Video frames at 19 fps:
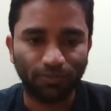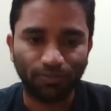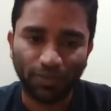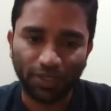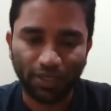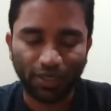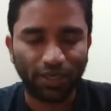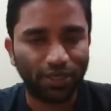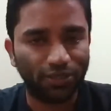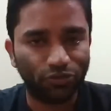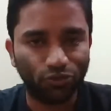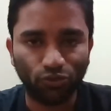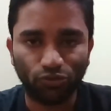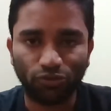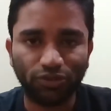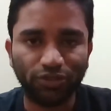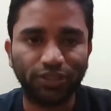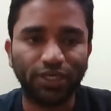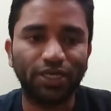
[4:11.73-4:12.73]
பட் ஆனால் இவர்
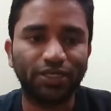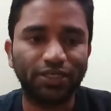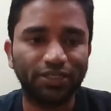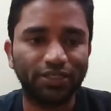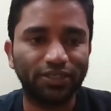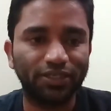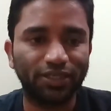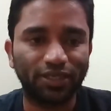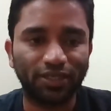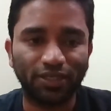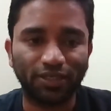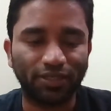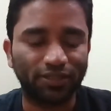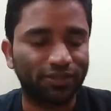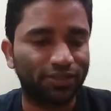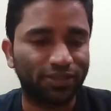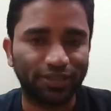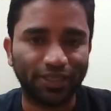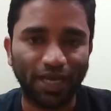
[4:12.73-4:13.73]
வந்து எல்டி
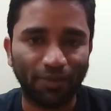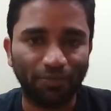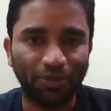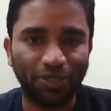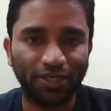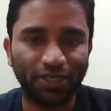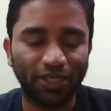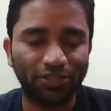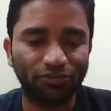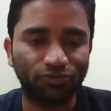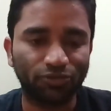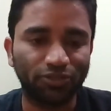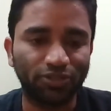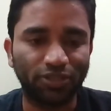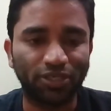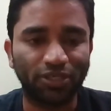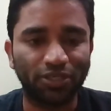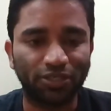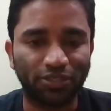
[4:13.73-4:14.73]
அந்த கேபிட்டல் கெயின்ஸ் வந்து
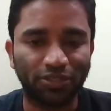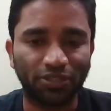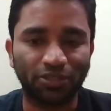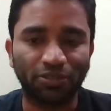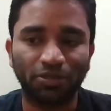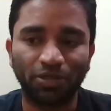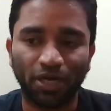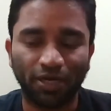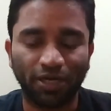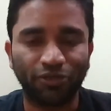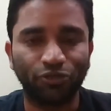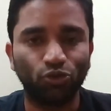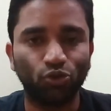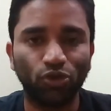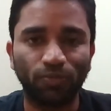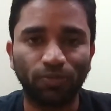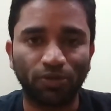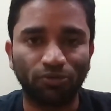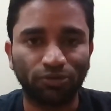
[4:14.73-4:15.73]
இதில் இருக்குது ஆனால்
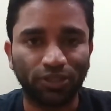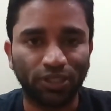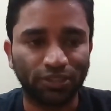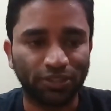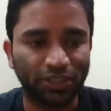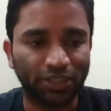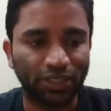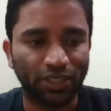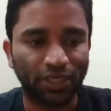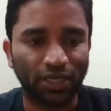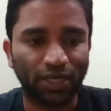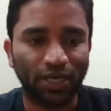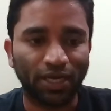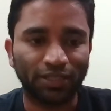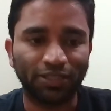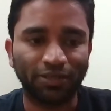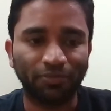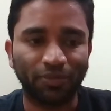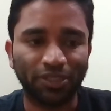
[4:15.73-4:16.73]
யூலிப்பில் வந்து அது இல்லை
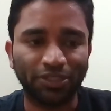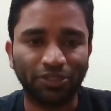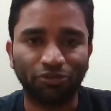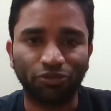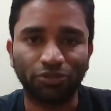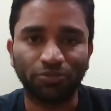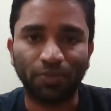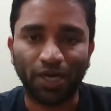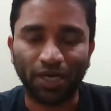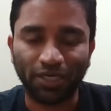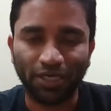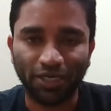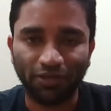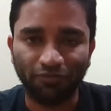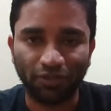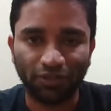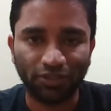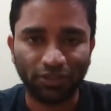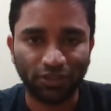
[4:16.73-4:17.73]
அதே மாதிரி வந்து மார்க்கெட்
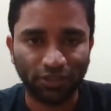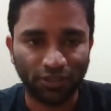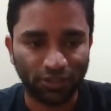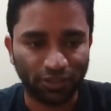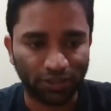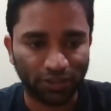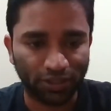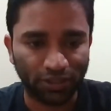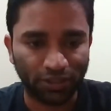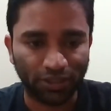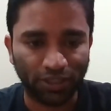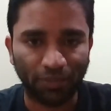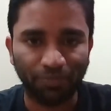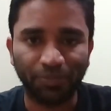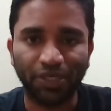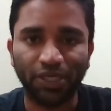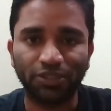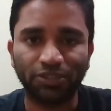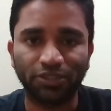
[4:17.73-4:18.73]
வந்து
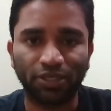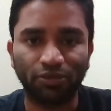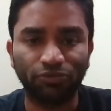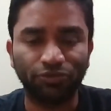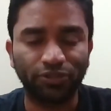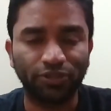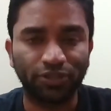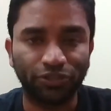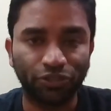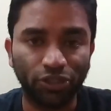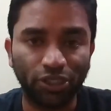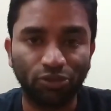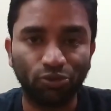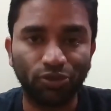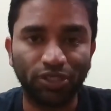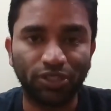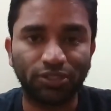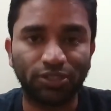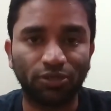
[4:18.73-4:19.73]
கம்மியாச்சுன்னா வந்து
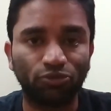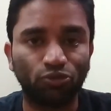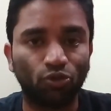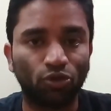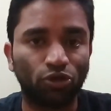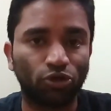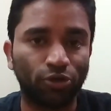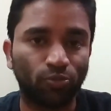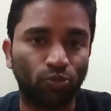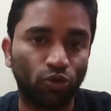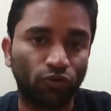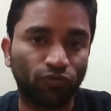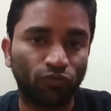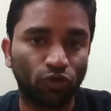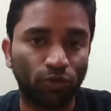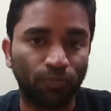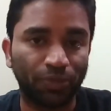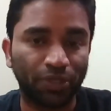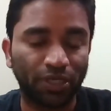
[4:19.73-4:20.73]
ஈக்விட்டிஸில் வந்து உங்களுடைய
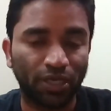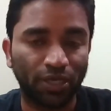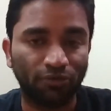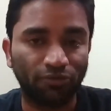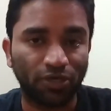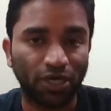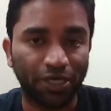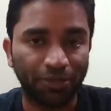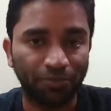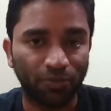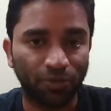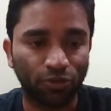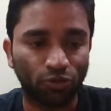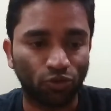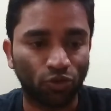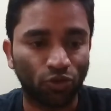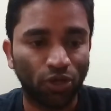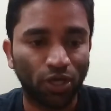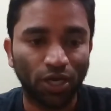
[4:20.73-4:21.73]
போர்ட்ஃபோலியோ பெரிய அளவுக்கு
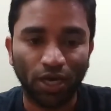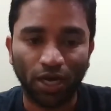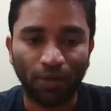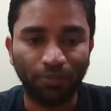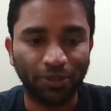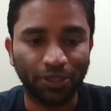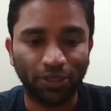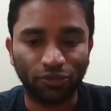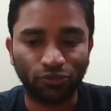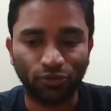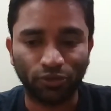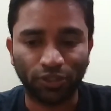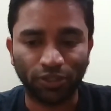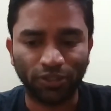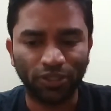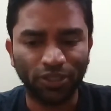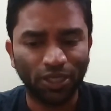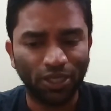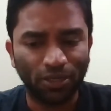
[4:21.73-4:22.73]
அடிபடும் அப்படின்லாம்
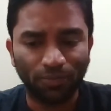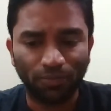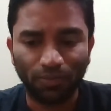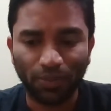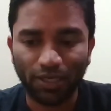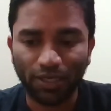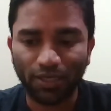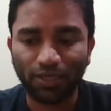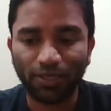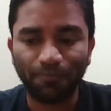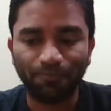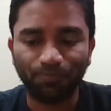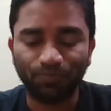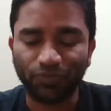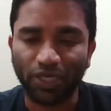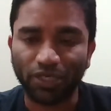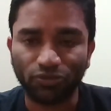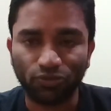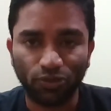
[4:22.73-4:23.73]
சொன்னார் பட் ஆனால்
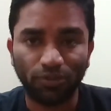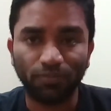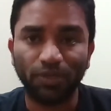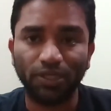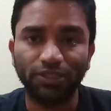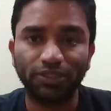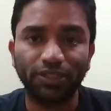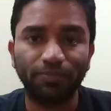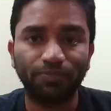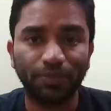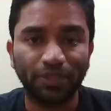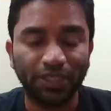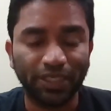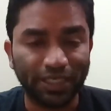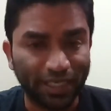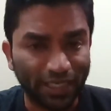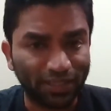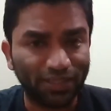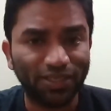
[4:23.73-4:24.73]
நான் சொன்ன மாதிரி இப்போ
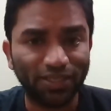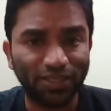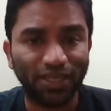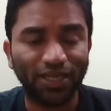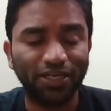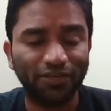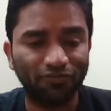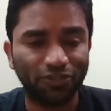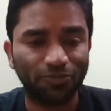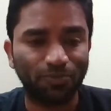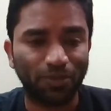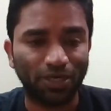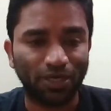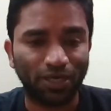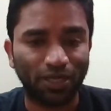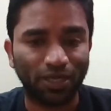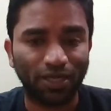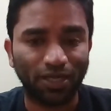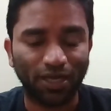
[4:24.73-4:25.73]
நீங்கள் எதில் தான் இன்வெஸ்ட்
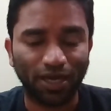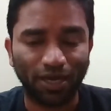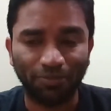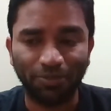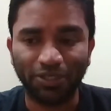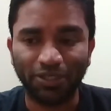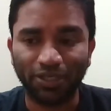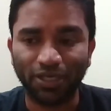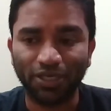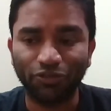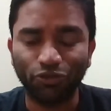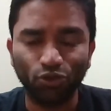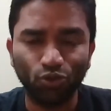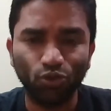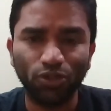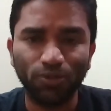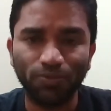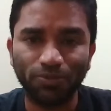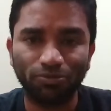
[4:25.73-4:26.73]
பண்ணலாம் அப்படின்னா
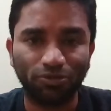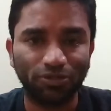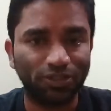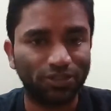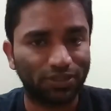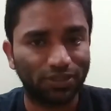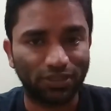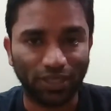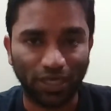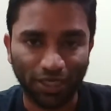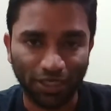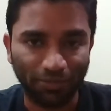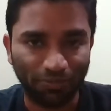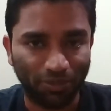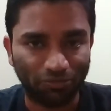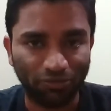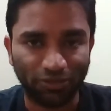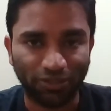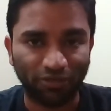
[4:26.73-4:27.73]
யூலிப்ஸ் வந்து
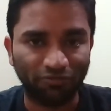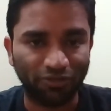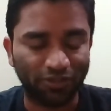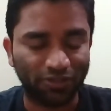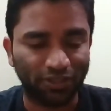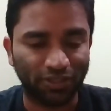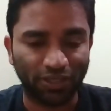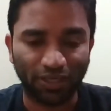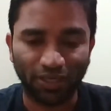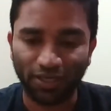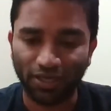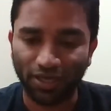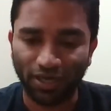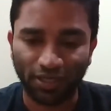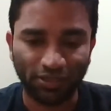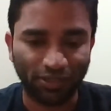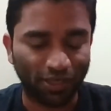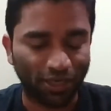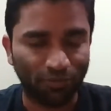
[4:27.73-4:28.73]
கண்டிப்பாக வந்து தவிர்த்துருங்க
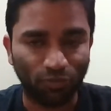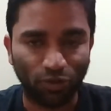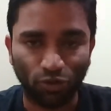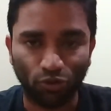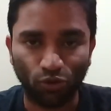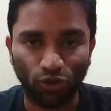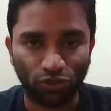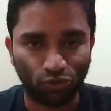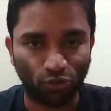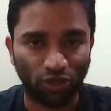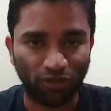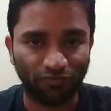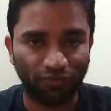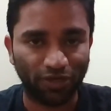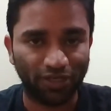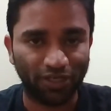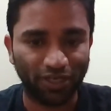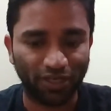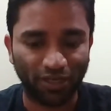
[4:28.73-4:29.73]
அந்த நண்பருக்கும் நான் சொல்ல
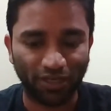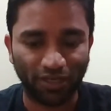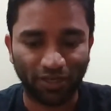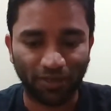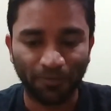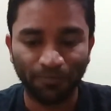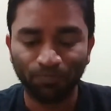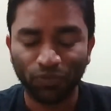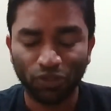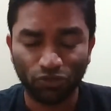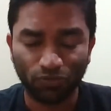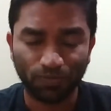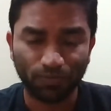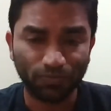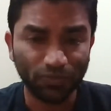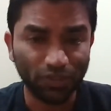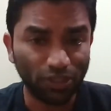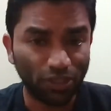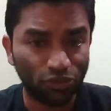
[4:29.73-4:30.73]
வேண்டிய
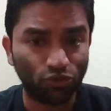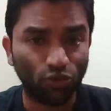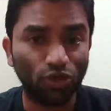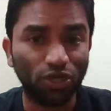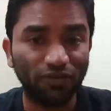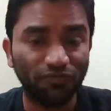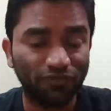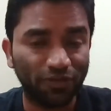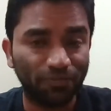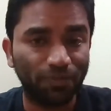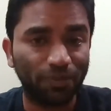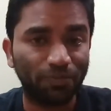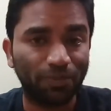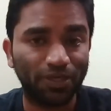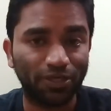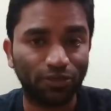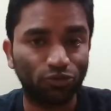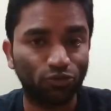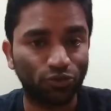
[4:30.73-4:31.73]
சொல்ல
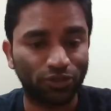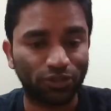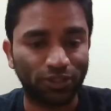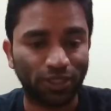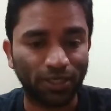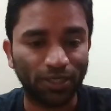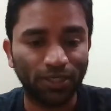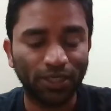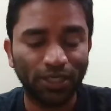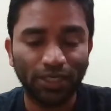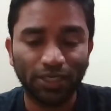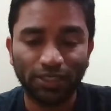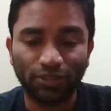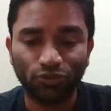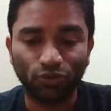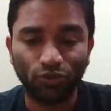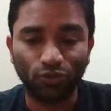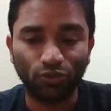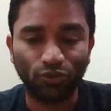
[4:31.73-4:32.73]
விருப்பப்படுறதும் இதுதான்
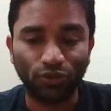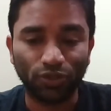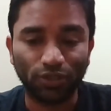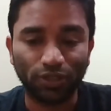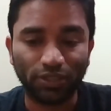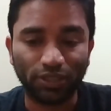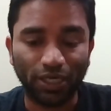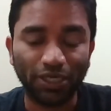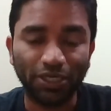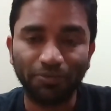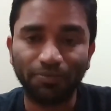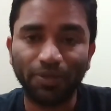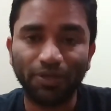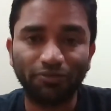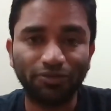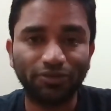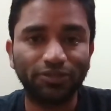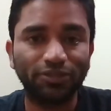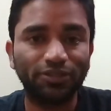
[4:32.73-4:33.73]
ஸோ
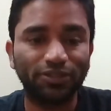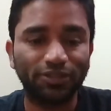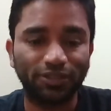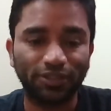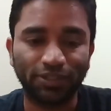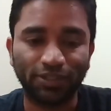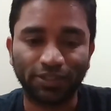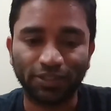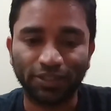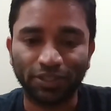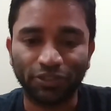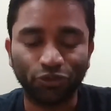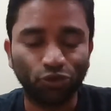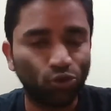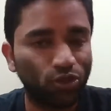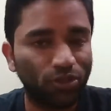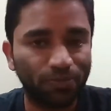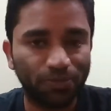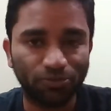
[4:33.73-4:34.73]
கண்டிப்பாக வந்து
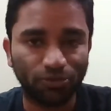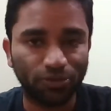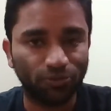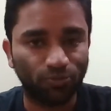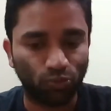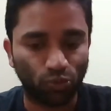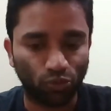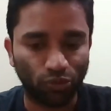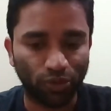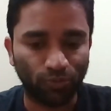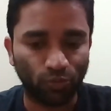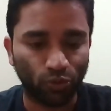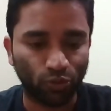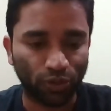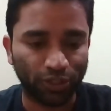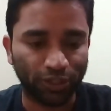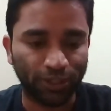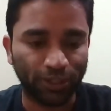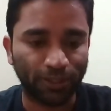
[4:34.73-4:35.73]
யூலிப்ஸ் வந்து போவே
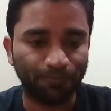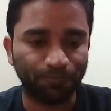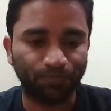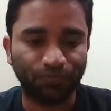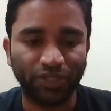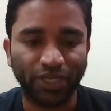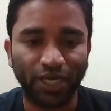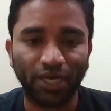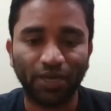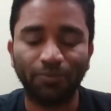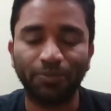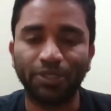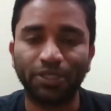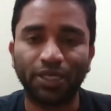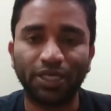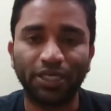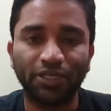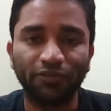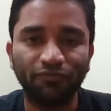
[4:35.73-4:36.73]
போகாதீங்க ஏன்
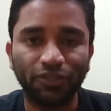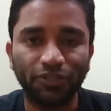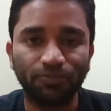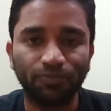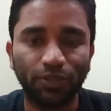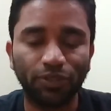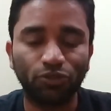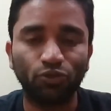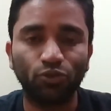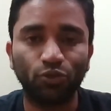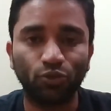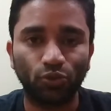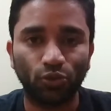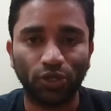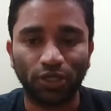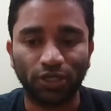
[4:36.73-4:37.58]
அப்படின்னா இன்வெஸ்ட்மெண்ட்டும்